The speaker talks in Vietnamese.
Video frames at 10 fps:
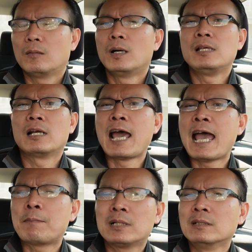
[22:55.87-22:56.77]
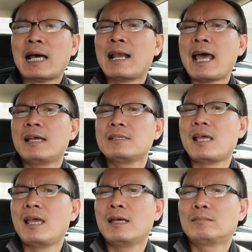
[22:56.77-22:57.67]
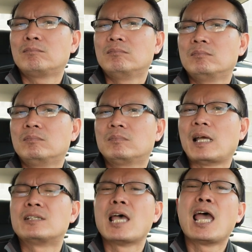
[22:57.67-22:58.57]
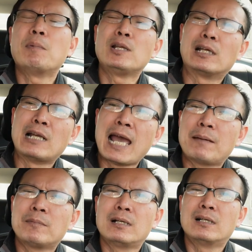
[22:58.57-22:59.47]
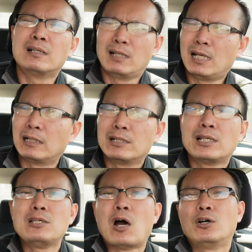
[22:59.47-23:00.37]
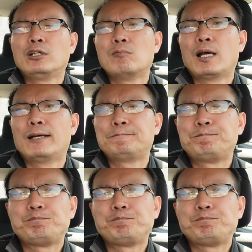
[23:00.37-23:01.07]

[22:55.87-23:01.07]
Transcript: bên việt nam á người ta lái xe tài xế bên việt nam á là tài xế giỏi không à